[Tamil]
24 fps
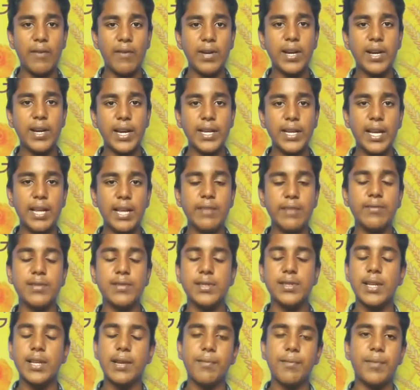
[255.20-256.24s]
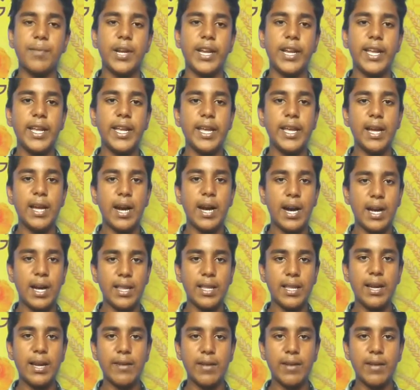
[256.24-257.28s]
அவன் கையால விவசாயம் பண்ணி
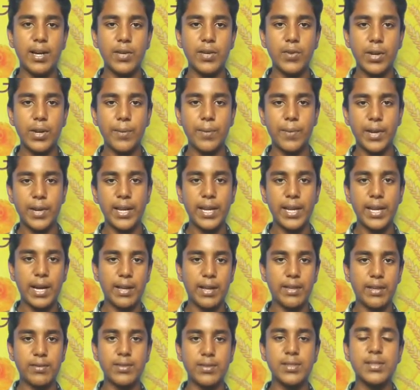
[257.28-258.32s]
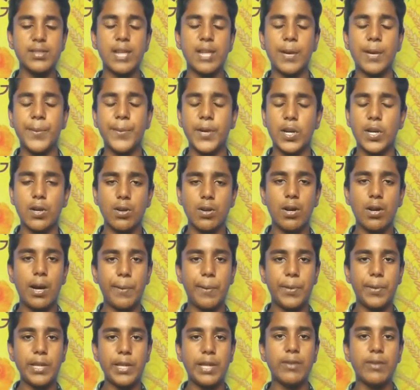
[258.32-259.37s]
அதை அவன் அறுவடை பண்ணி அதை வந்து சாப்பிட்றானோ
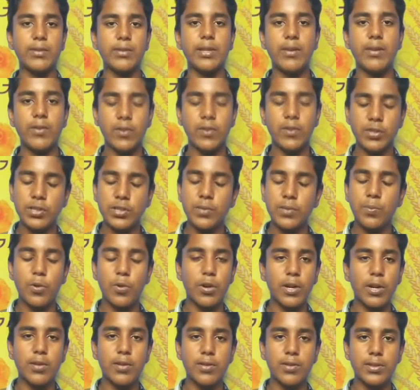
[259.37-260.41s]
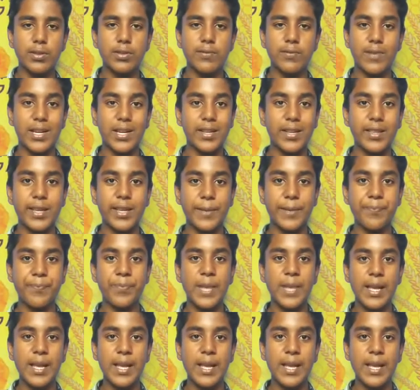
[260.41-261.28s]
அப்பதான் வந்து அவனுக்கு வந்து பொங்கல் வந்து வருது